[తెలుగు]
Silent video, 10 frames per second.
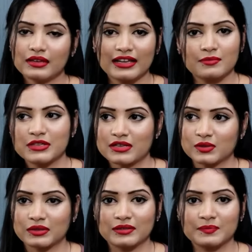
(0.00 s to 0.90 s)
హెల్ప్
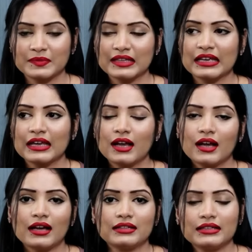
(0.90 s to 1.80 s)
చేస్తుంది
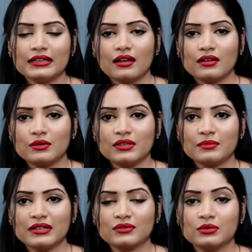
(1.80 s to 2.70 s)
అంతేకాకుండా
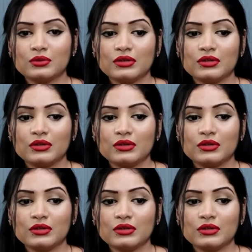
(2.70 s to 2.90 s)
మీకు